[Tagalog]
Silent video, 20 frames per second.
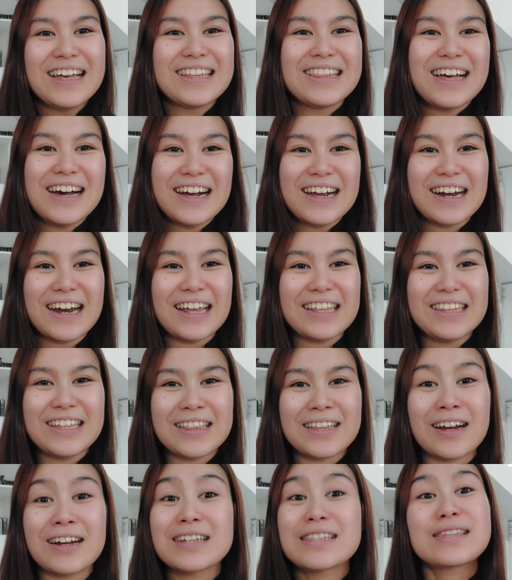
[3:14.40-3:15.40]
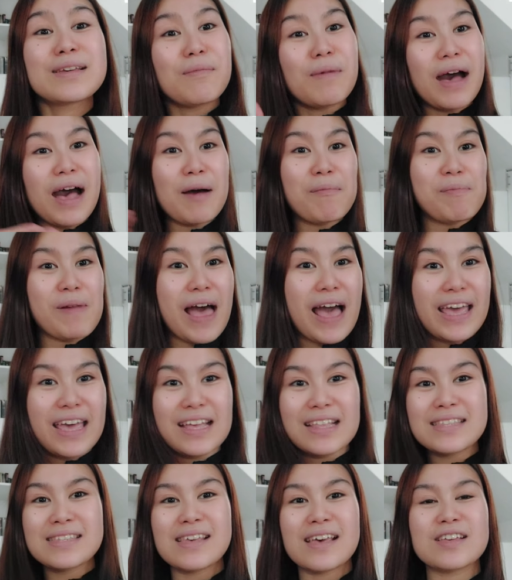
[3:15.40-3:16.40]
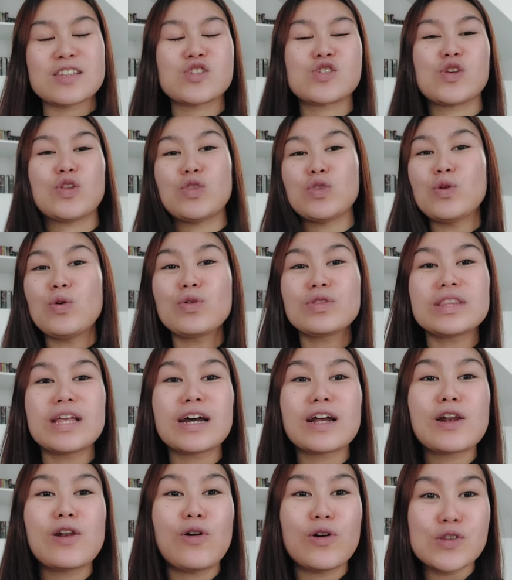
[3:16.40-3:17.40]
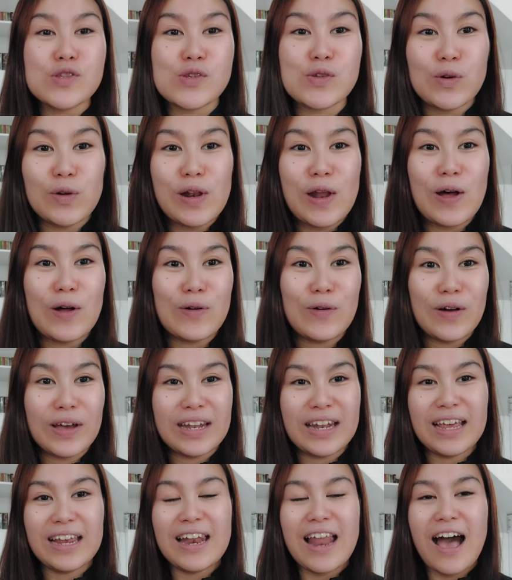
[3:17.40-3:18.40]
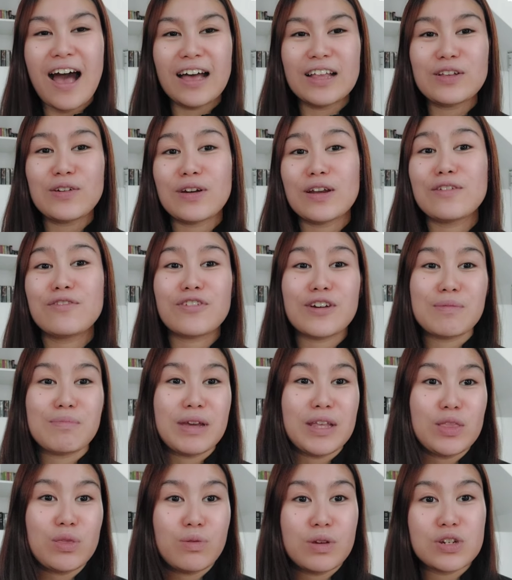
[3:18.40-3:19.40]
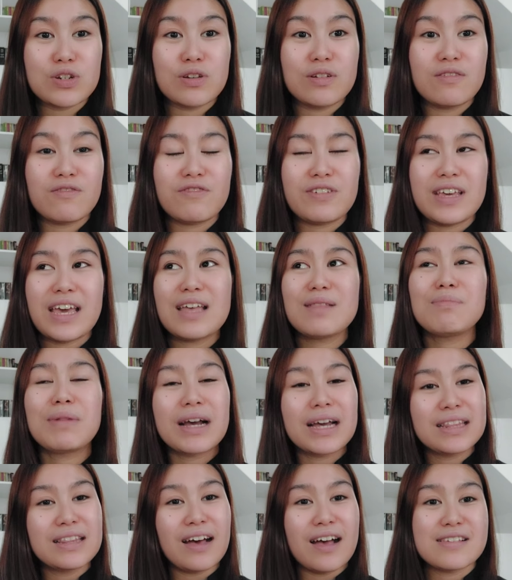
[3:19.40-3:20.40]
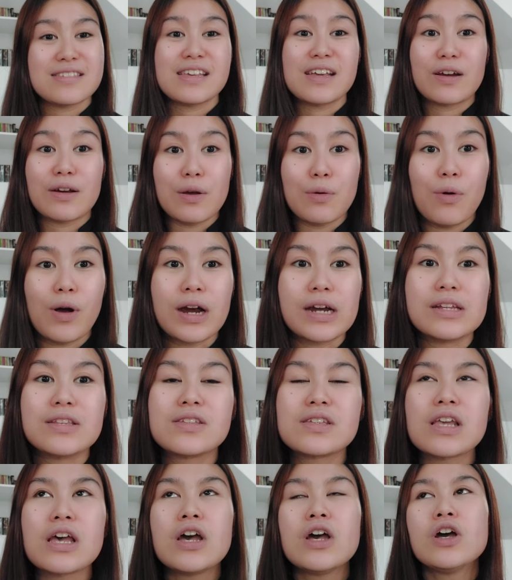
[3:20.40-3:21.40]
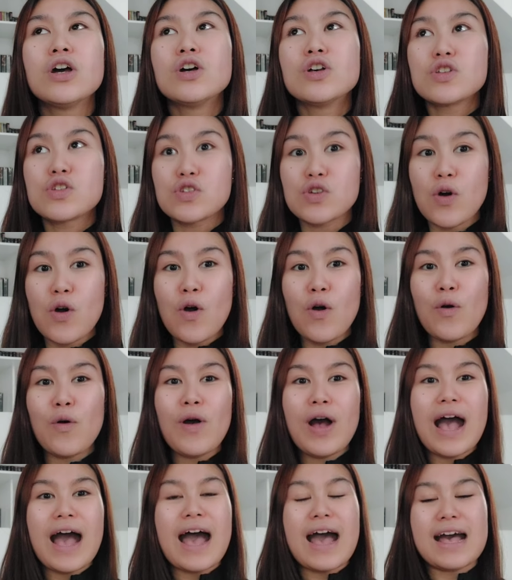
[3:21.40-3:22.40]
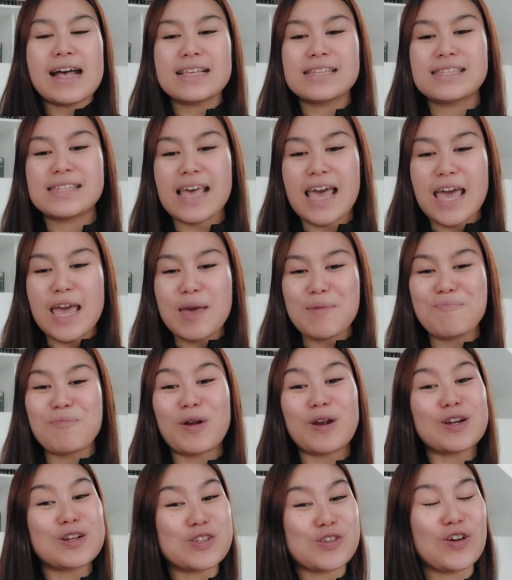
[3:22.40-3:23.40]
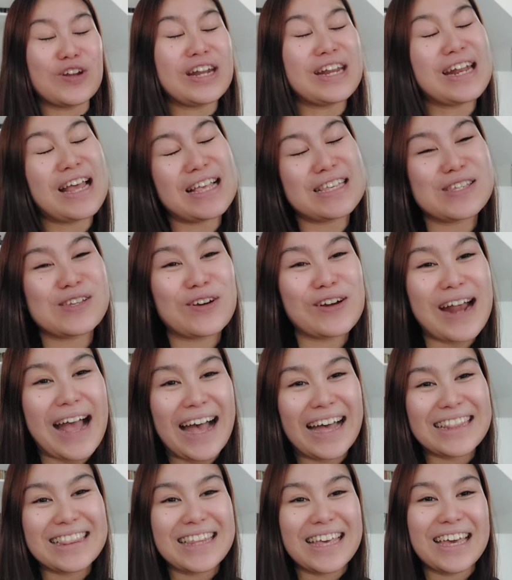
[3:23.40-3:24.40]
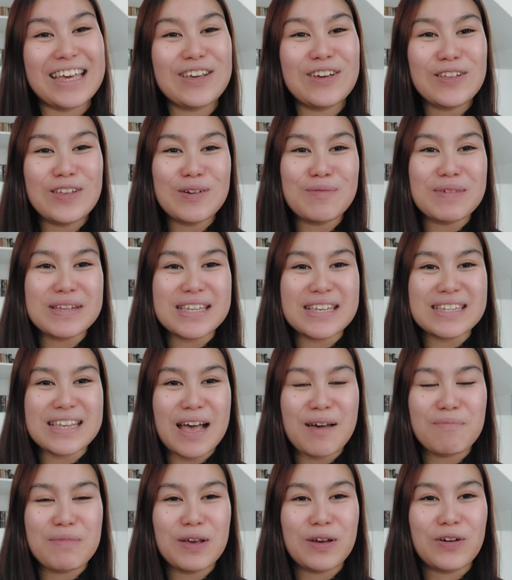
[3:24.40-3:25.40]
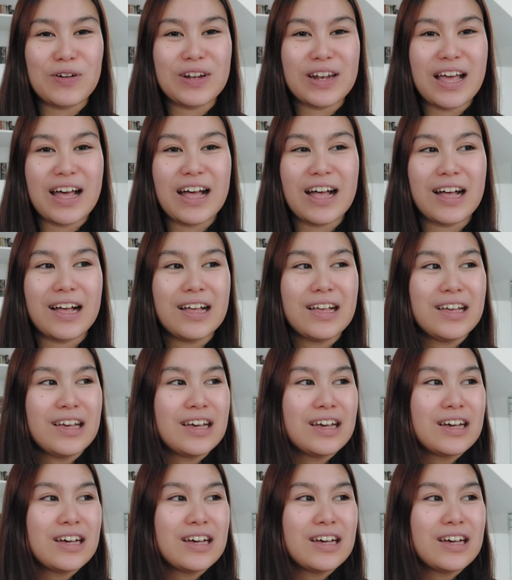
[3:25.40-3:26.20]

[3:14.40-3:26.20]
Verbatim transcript: ng credit card sa mga appliances. Nung nag-law school ako, kinailangan ko rin for my tuition fee. And maganda kasing rewards. So, as a person and as your ate, yun yung masasabi ko na